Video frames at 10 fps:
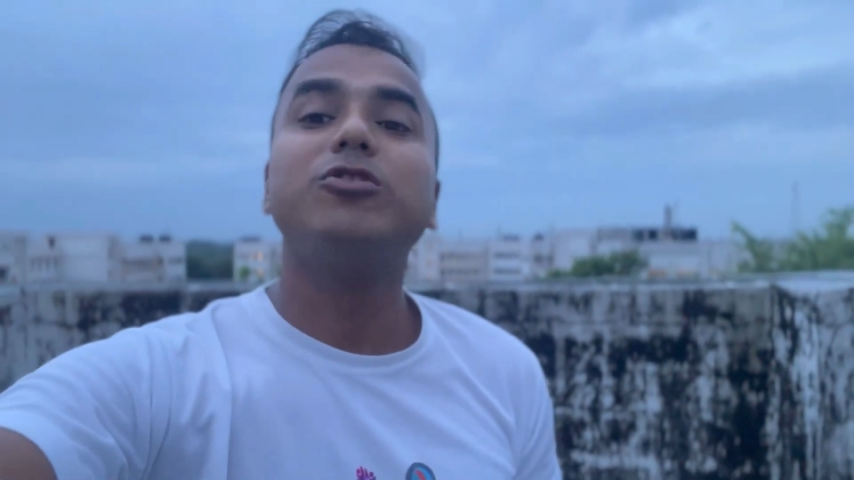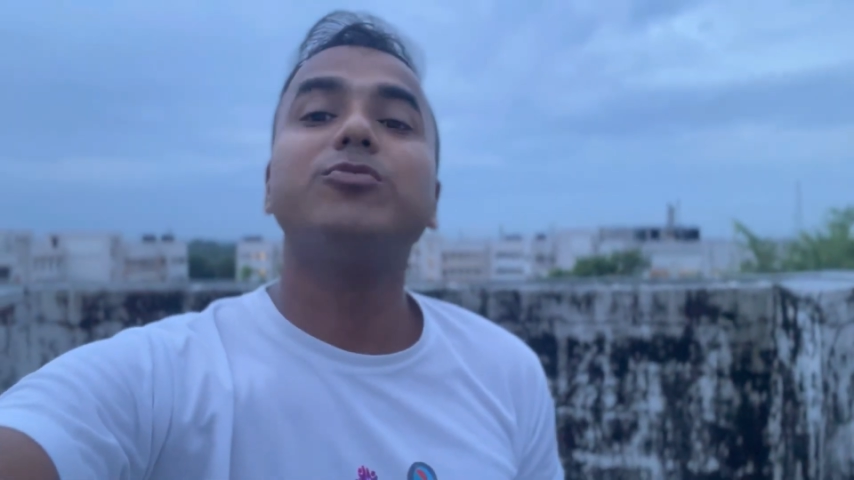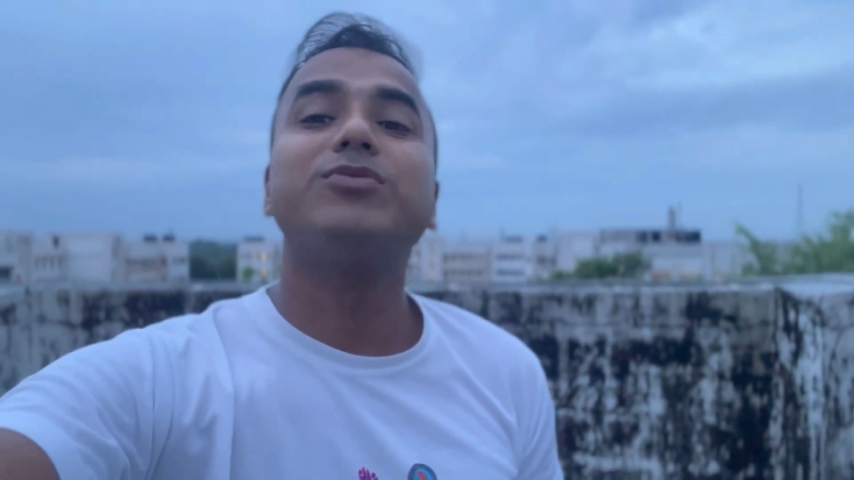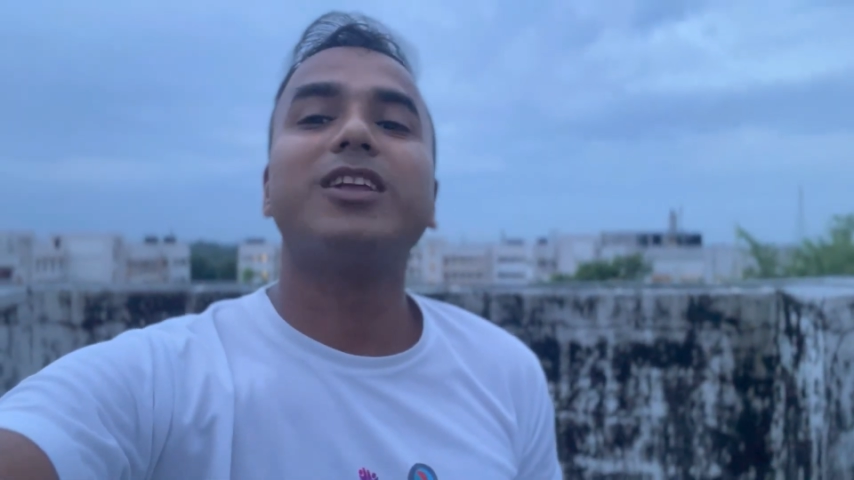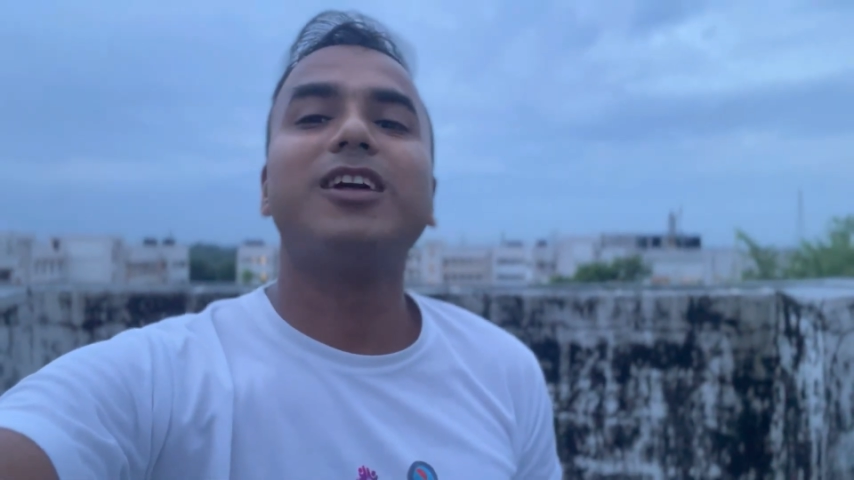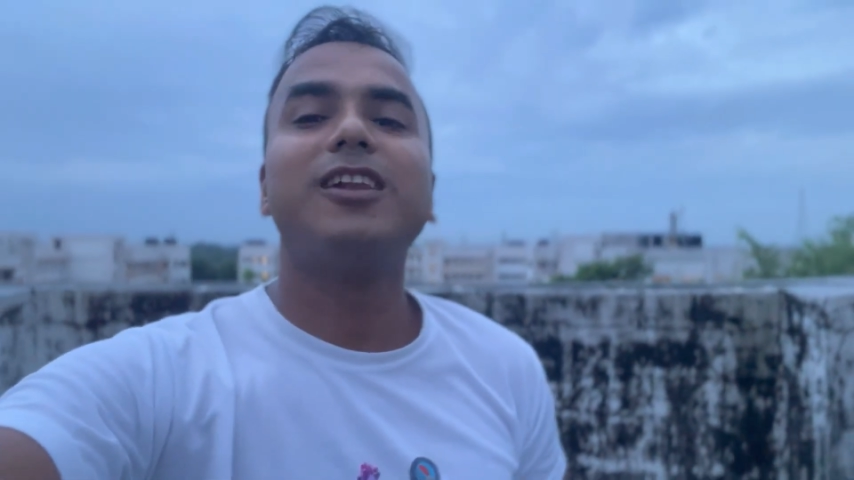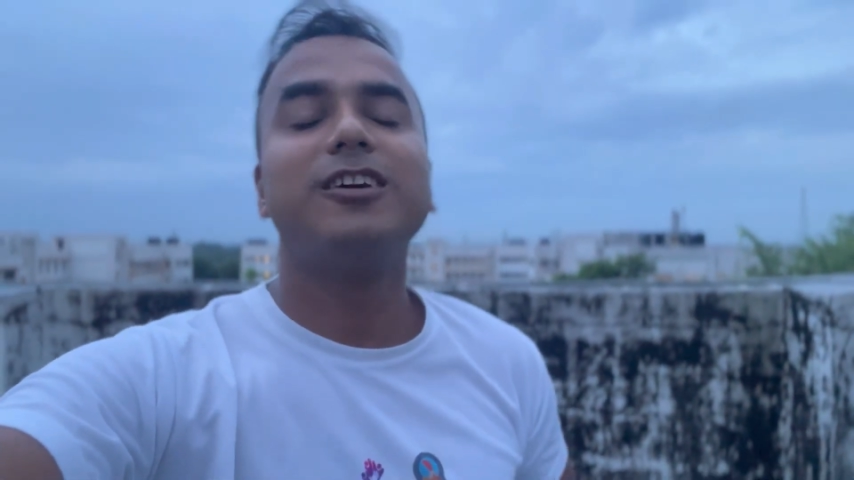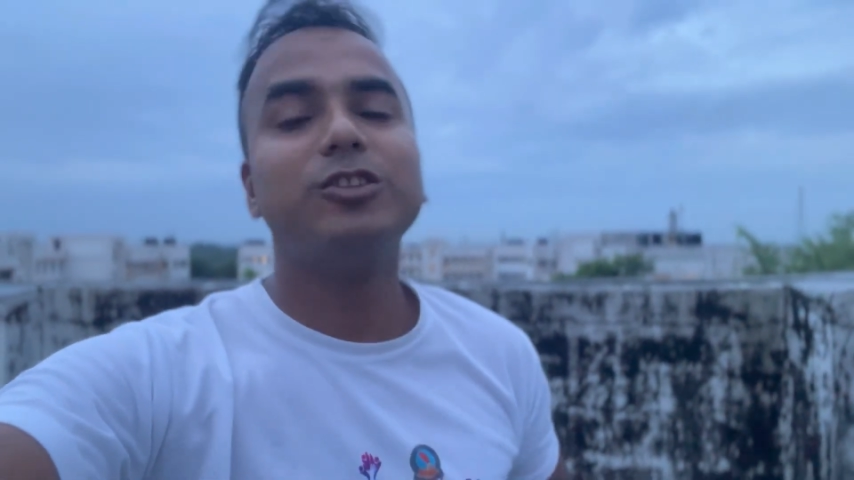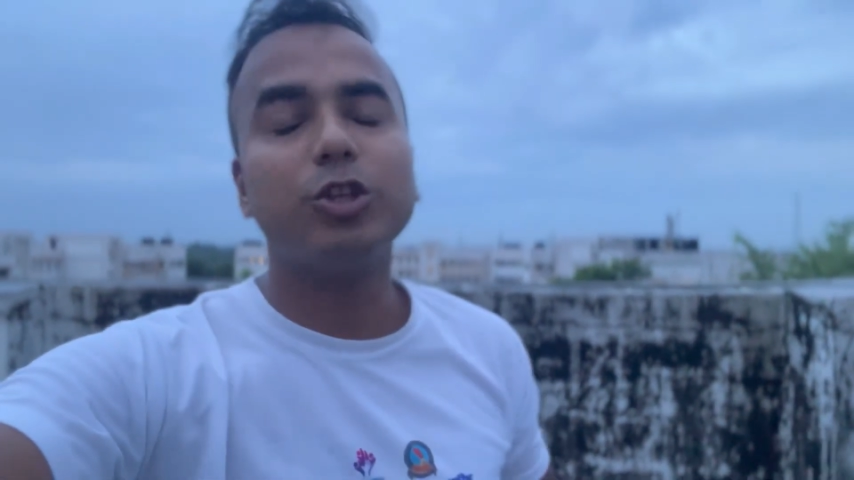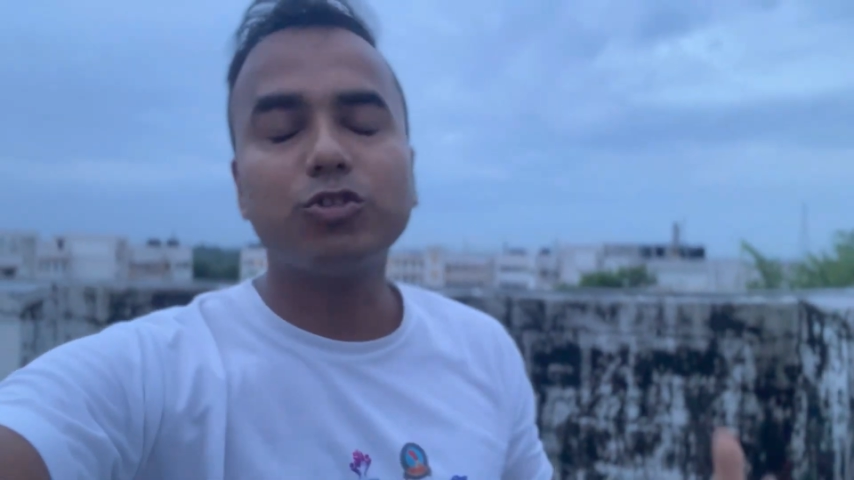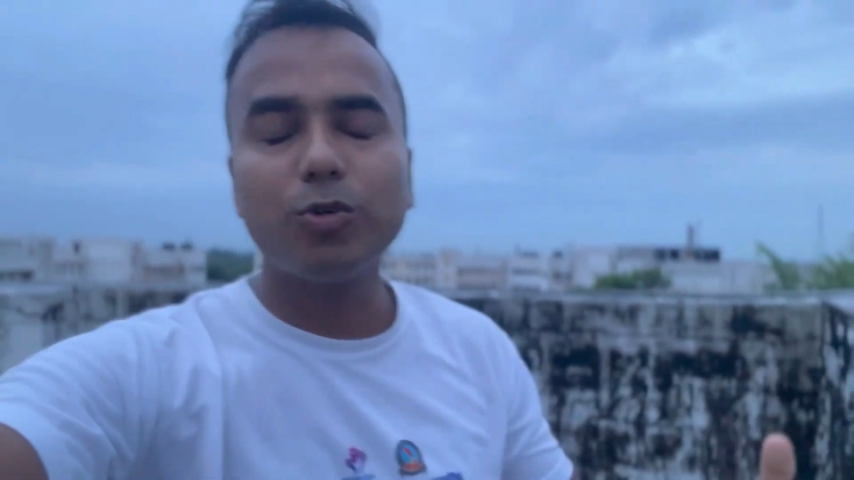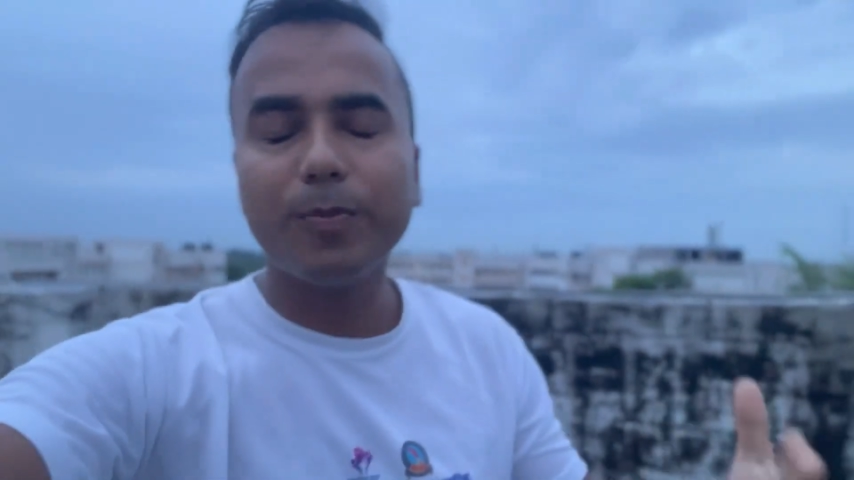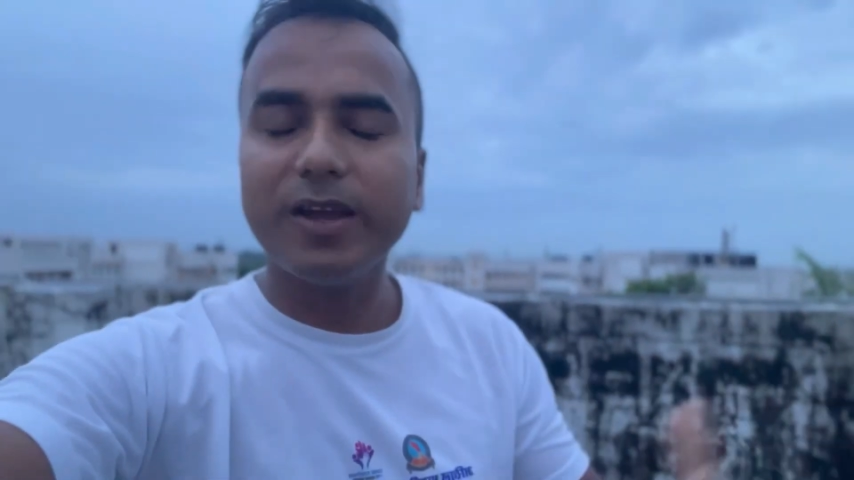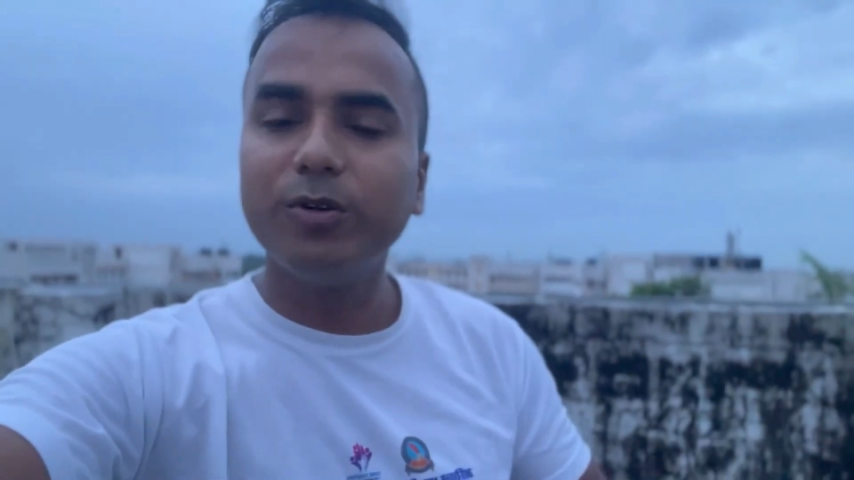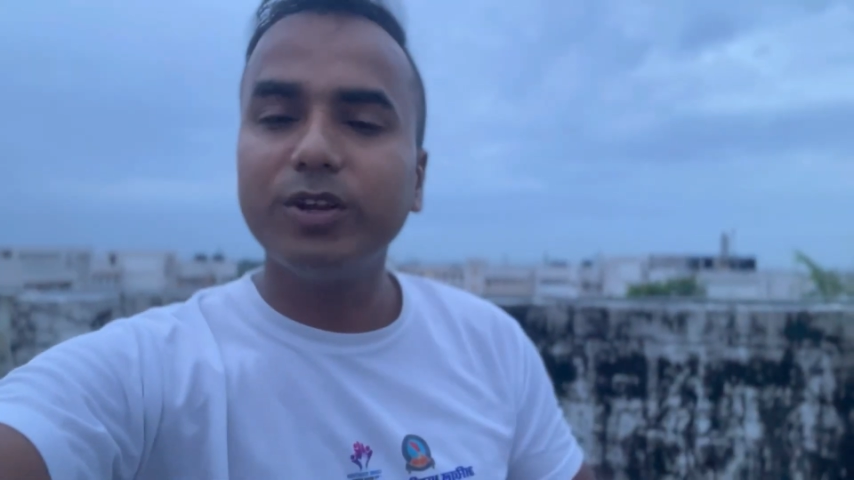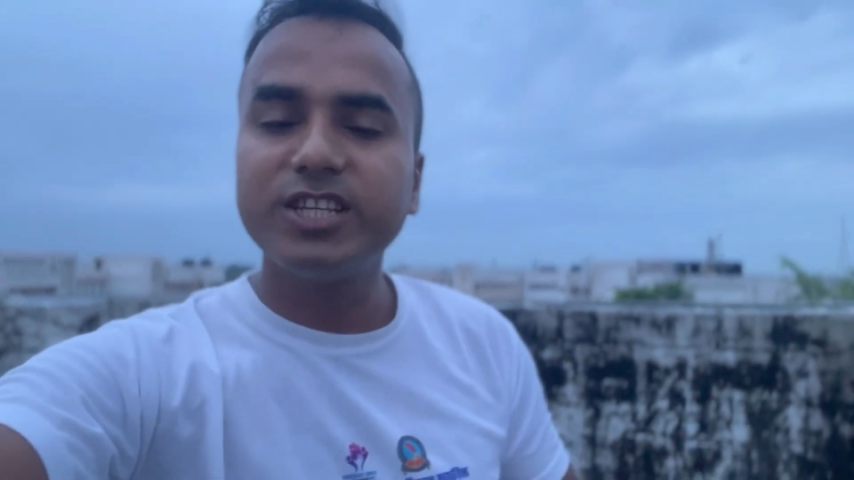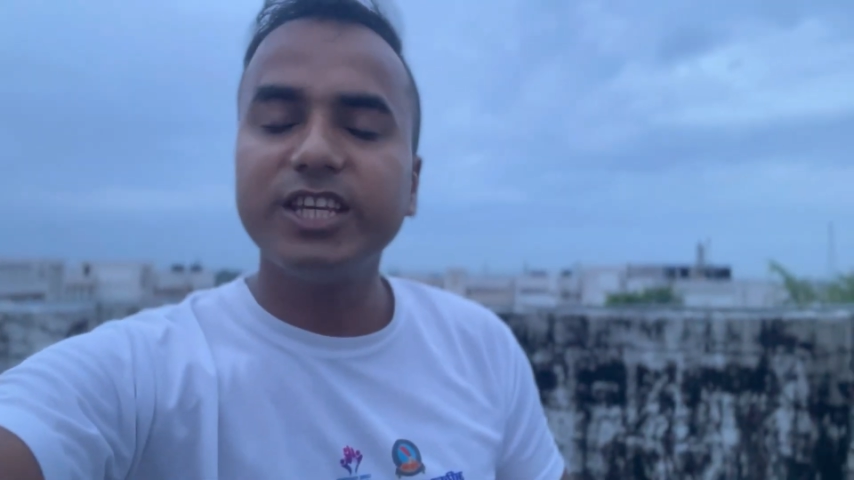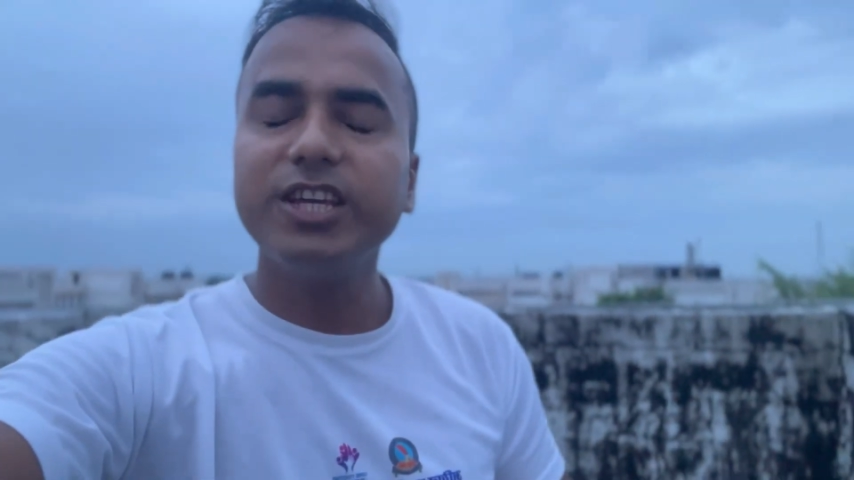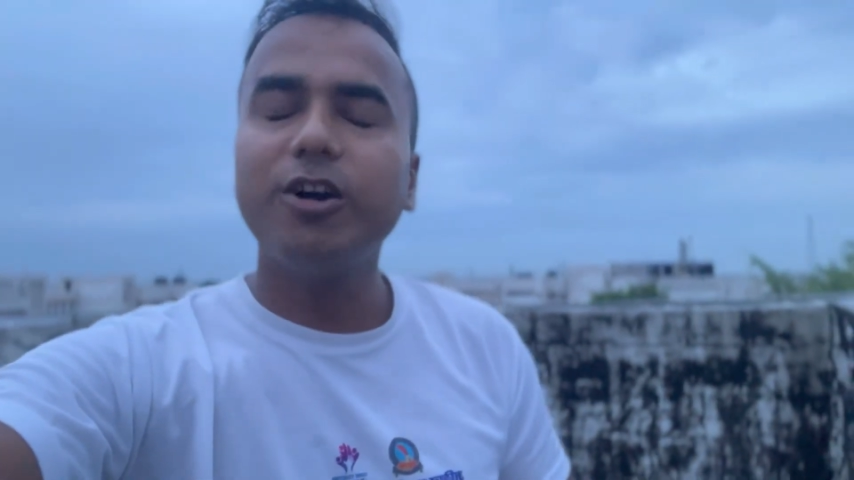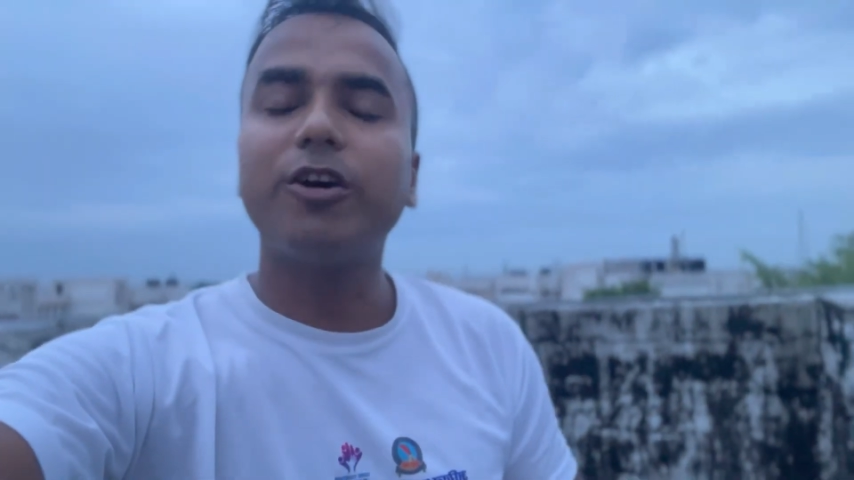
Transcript: यूट्यूब चैनल दोस्तों मैं हूँ ऋषि